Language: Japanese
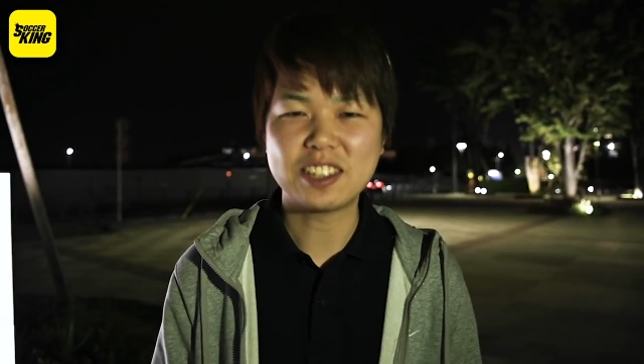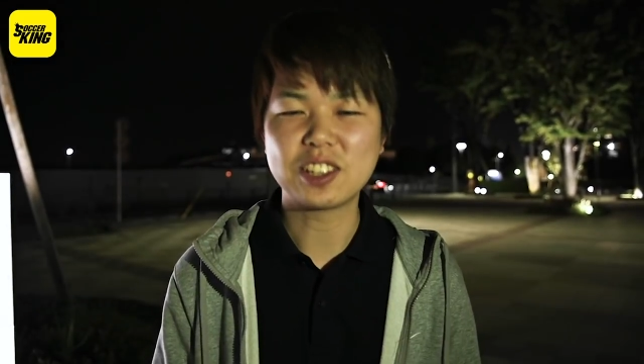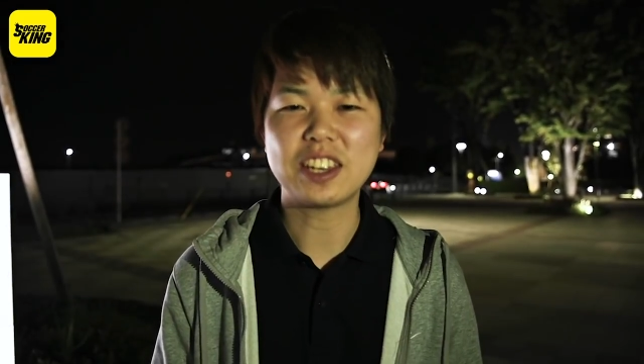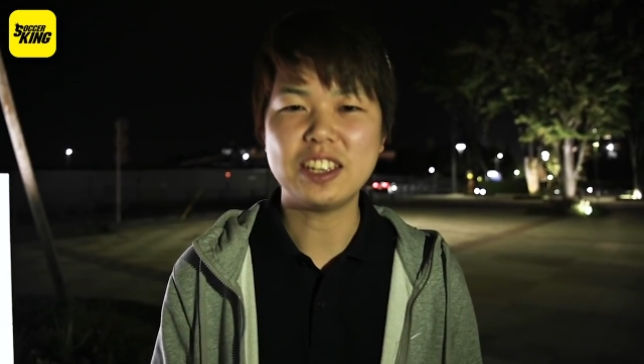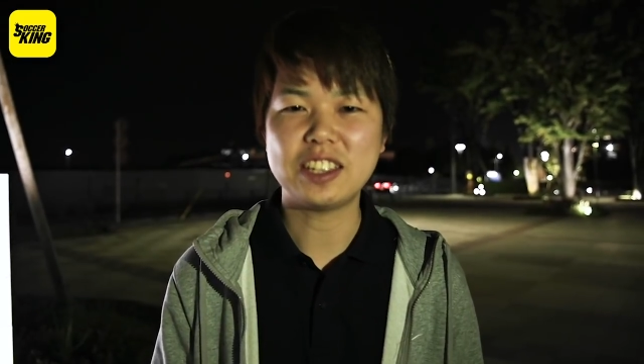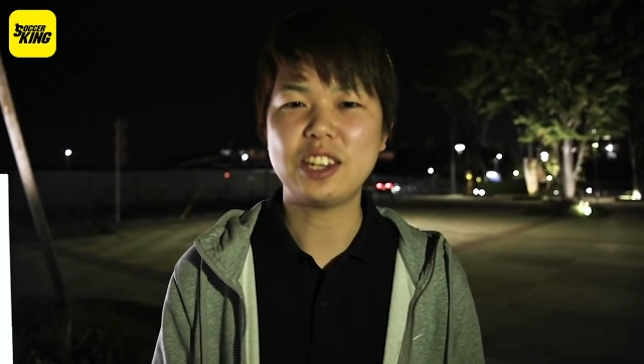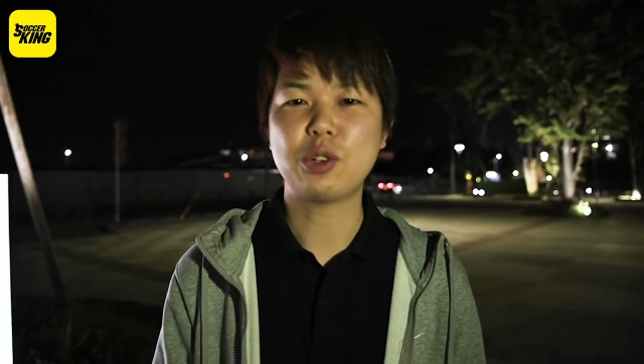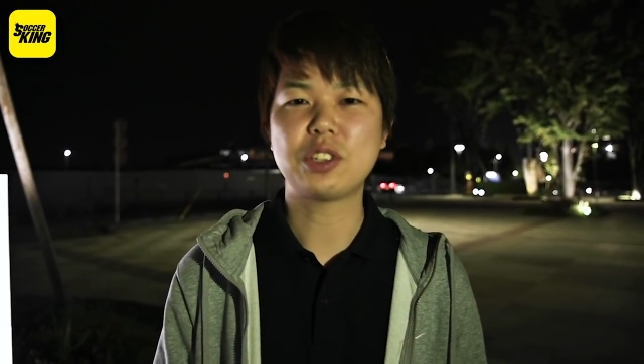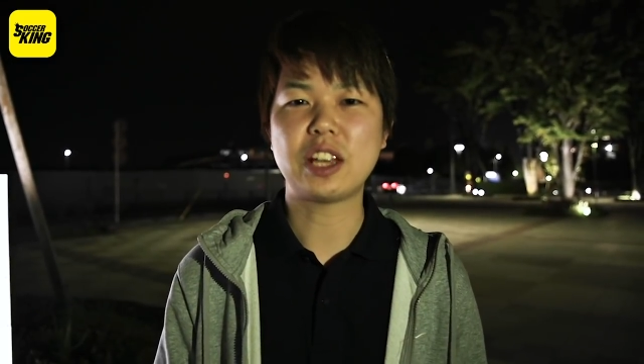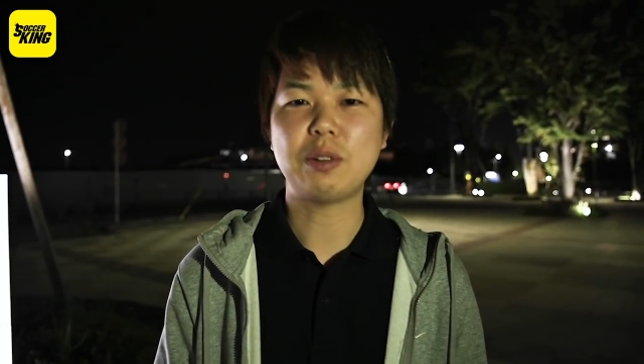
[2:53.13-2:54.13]
き続き J リーグ
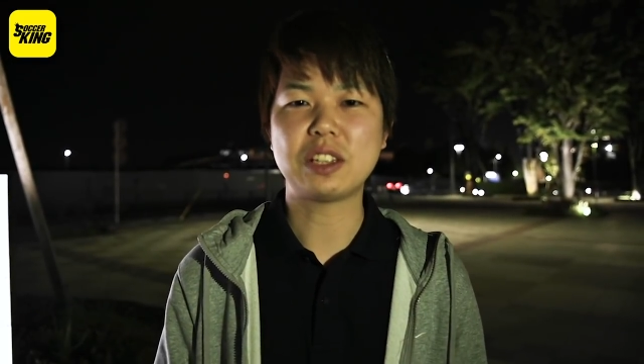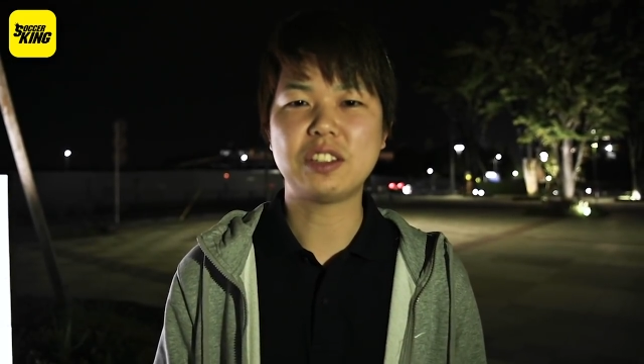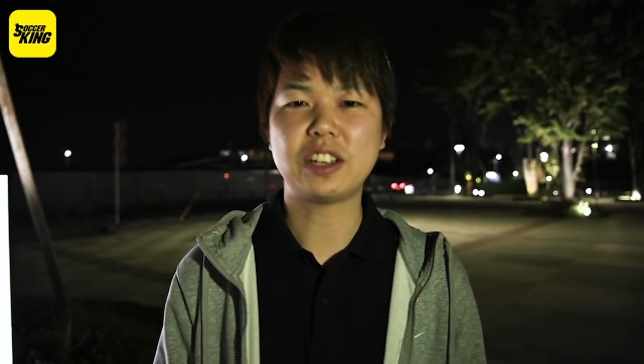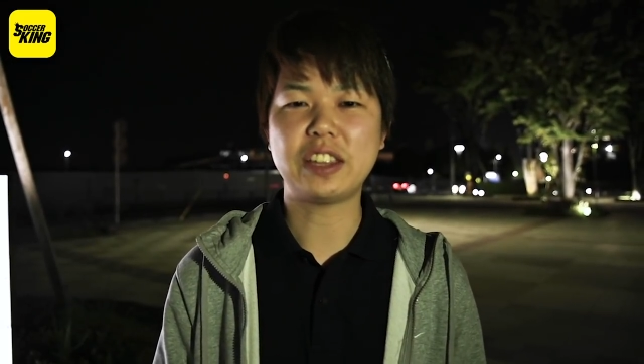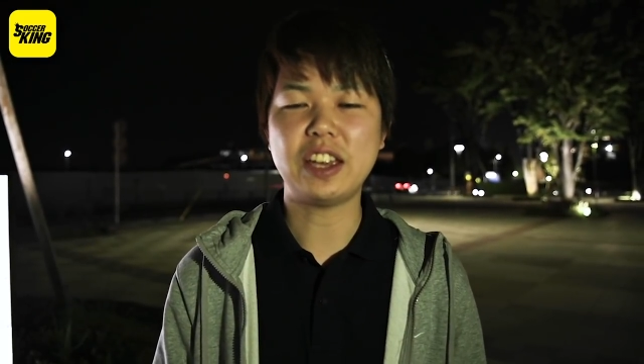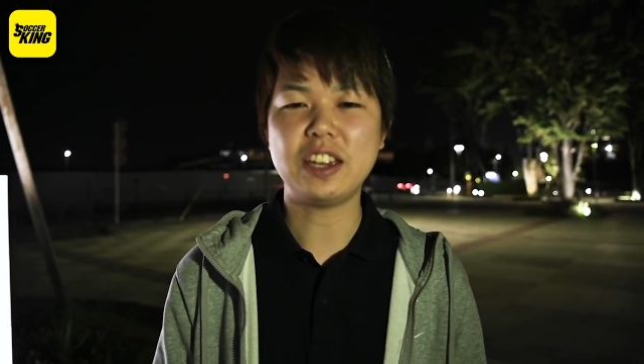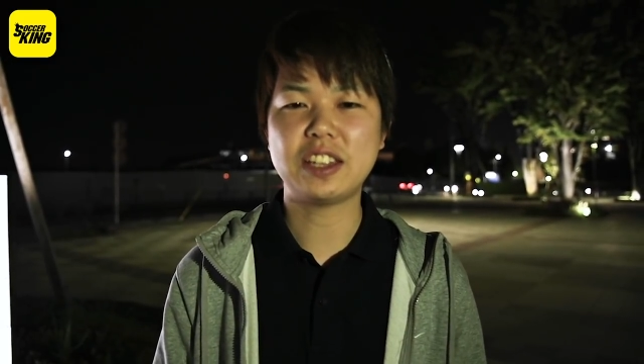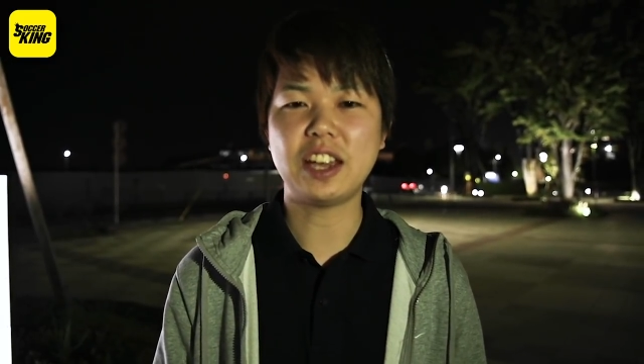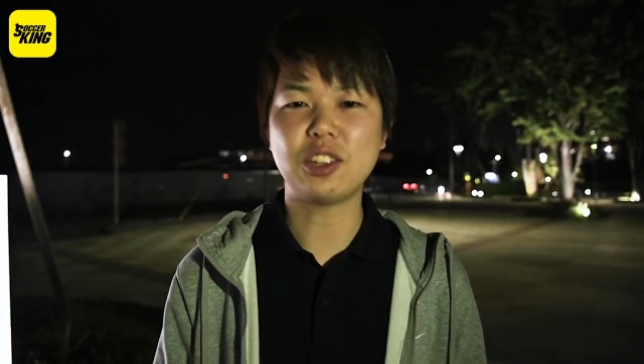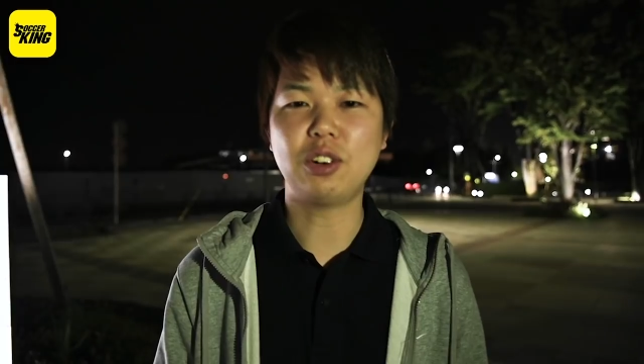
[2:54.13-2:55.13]
取材は続けてい
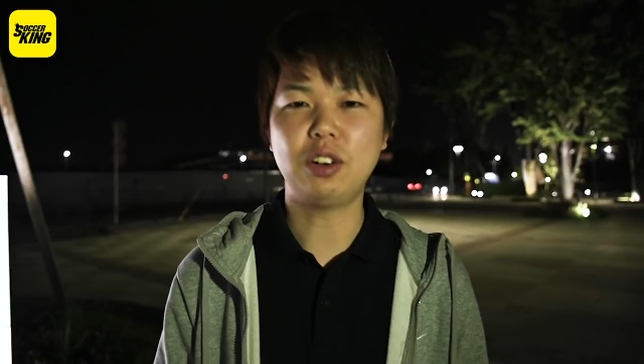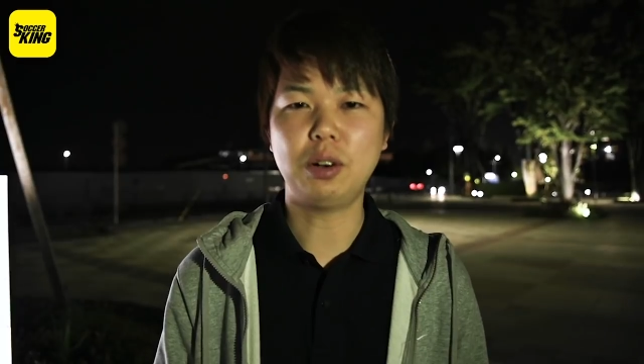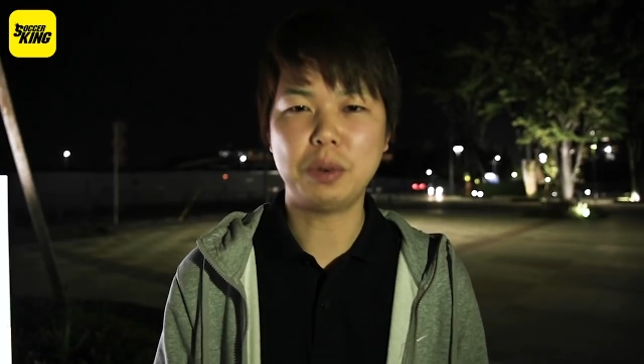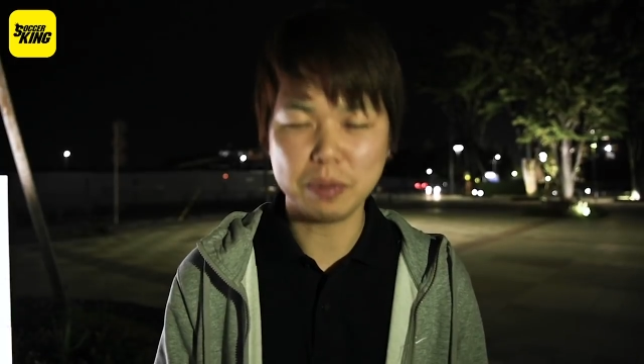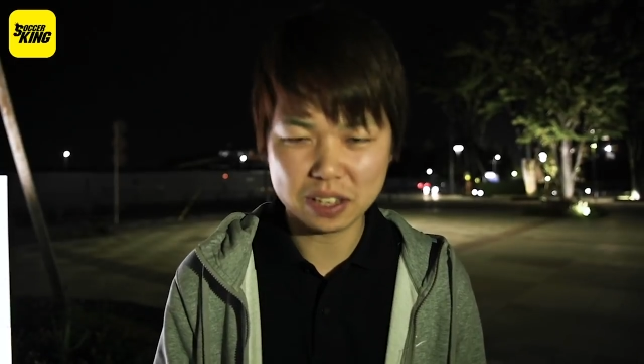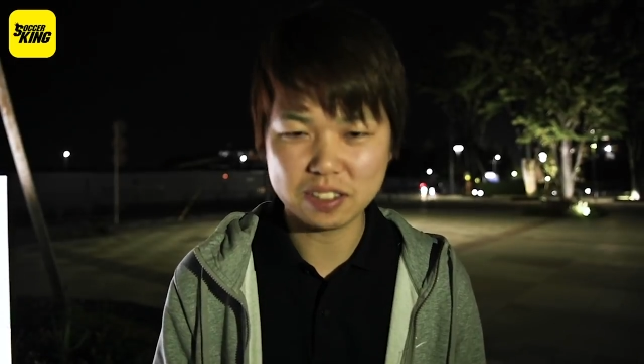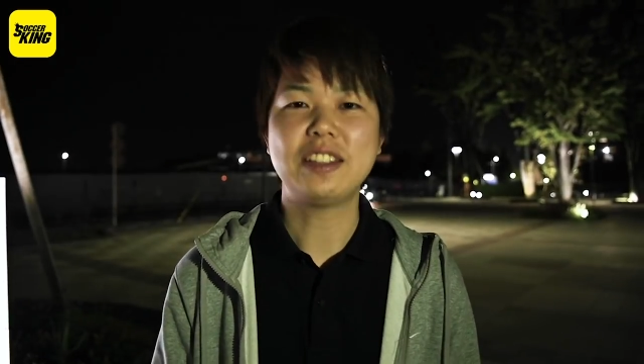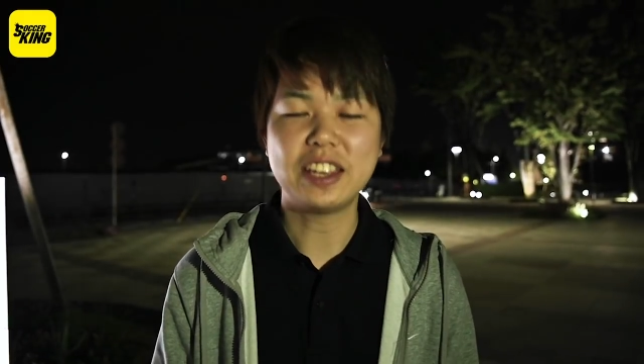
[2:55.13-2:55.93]
きたいと思います。